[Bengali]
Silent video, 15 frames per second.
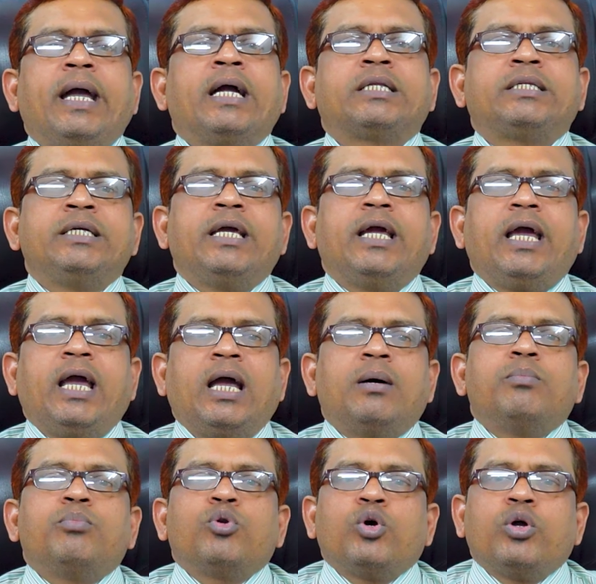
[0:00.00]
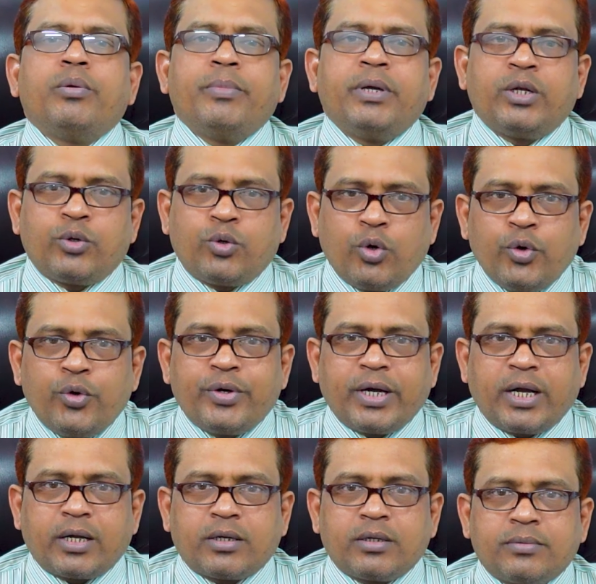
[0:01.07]
একটি এমপ্লয়মেন্ট
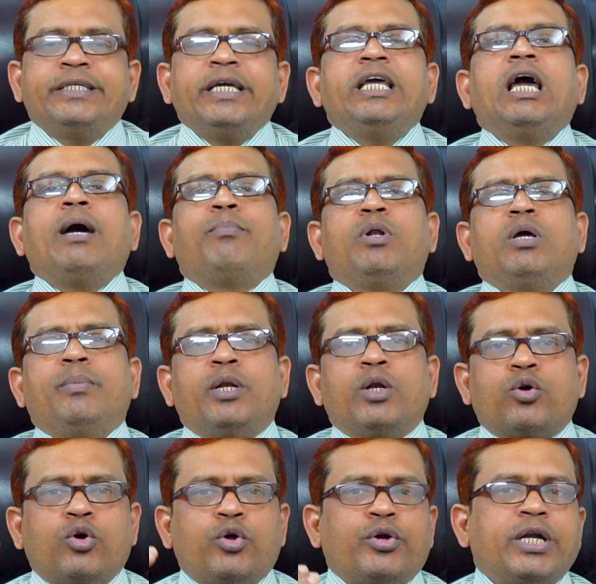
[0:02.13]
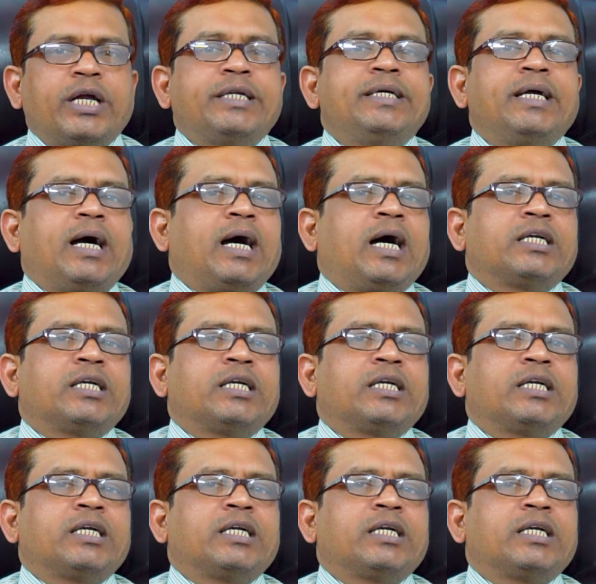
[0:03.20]
কন্ট্রাক্ট সেই এমপ্লয়মেন্ট কন্ট্রাক্টটি